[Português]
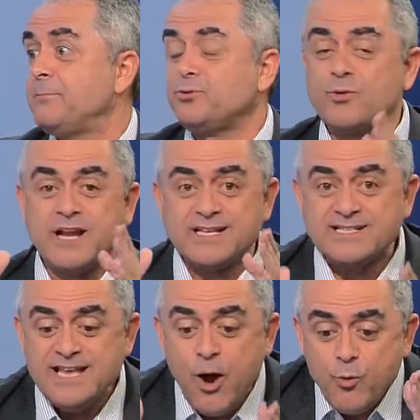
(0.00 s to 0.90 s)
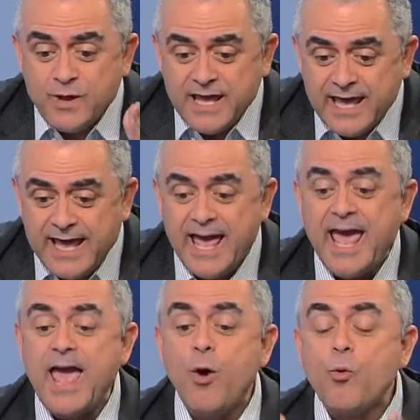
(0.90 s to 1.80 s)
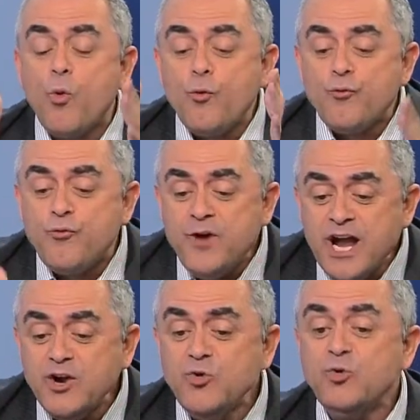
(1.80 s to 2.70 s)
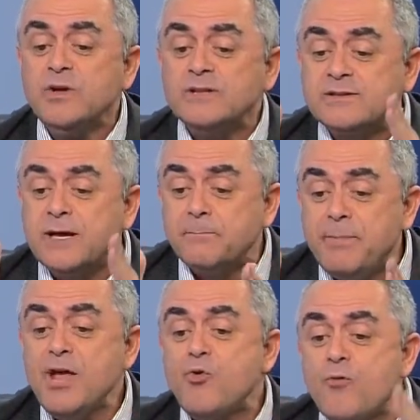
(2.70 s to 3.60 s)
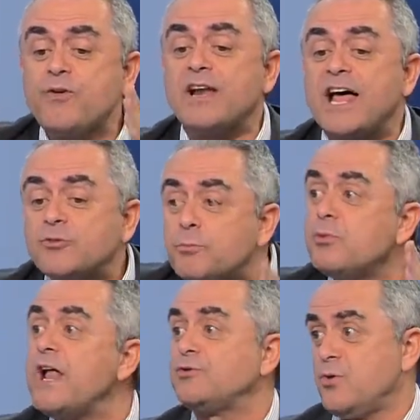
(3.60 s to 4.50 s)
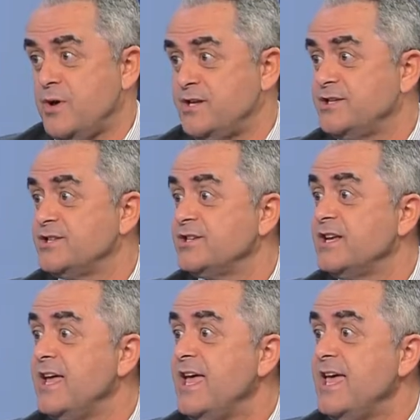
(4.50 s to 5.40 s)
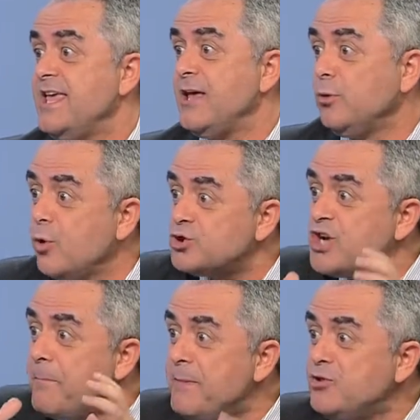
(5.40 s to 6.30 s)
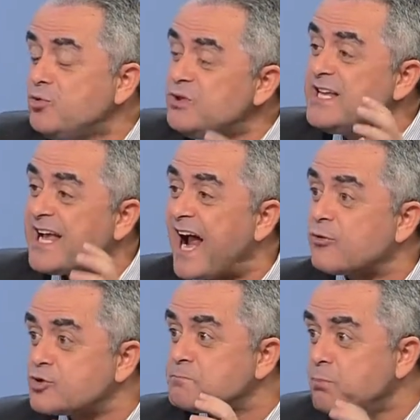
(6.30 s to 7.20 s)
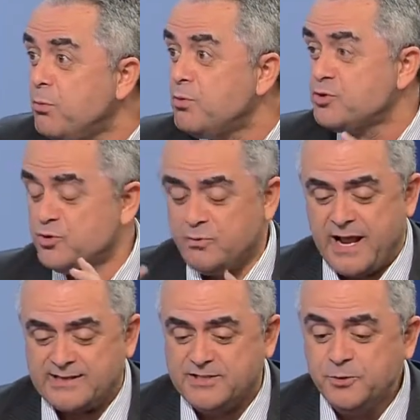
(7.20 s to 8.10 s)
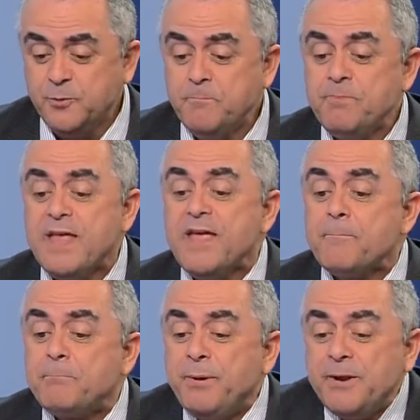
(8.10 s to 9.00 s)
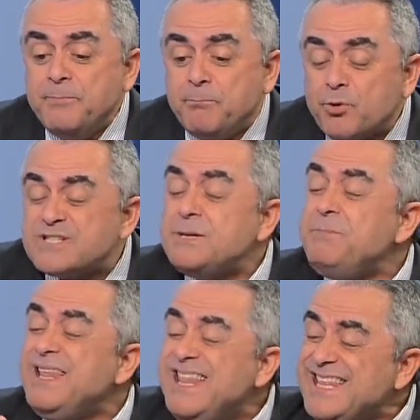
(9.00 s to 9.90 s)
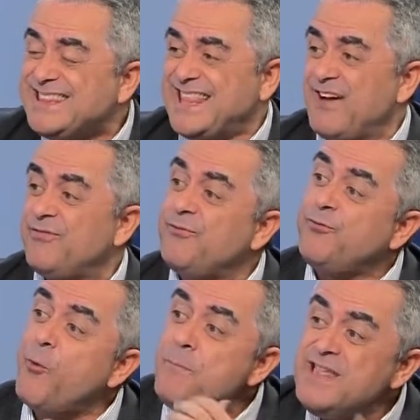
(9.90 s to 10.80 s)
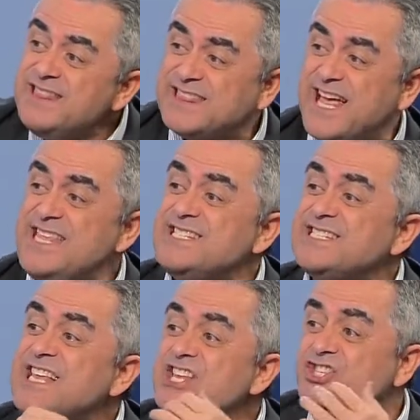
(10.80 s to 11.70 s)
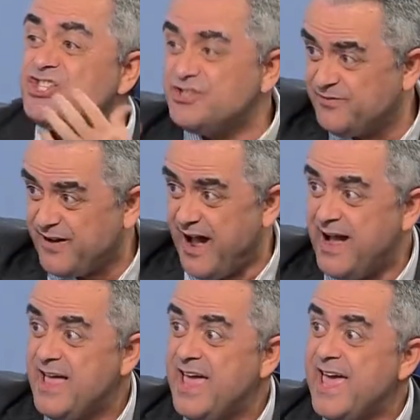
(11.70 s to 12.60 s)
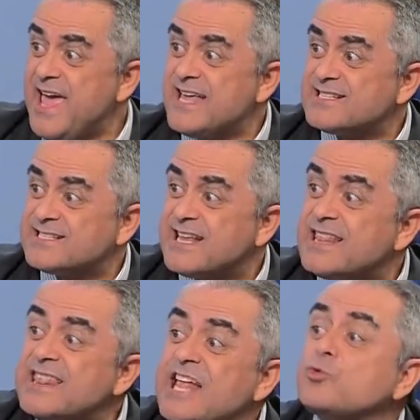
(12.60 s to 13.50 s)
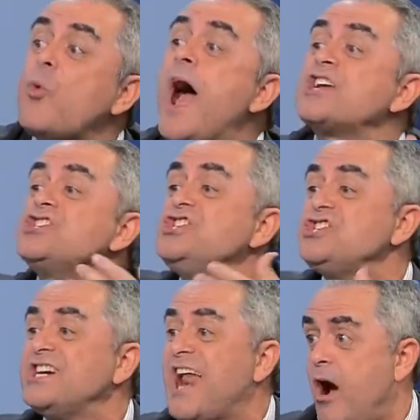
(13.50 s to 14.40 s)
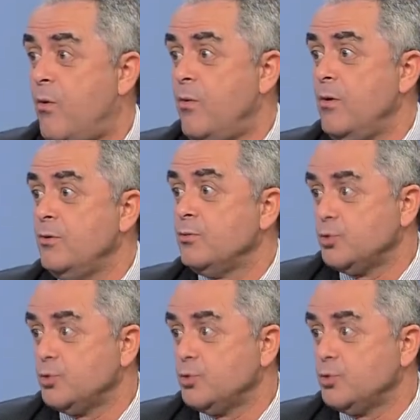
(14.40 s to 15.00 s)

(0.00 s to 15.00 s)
Cleptocracia é o que? É o governo também governado por ladrões e loteamento de cargos públicos no Brasil possibilita, fomenta, incentiva essa ladroagem geral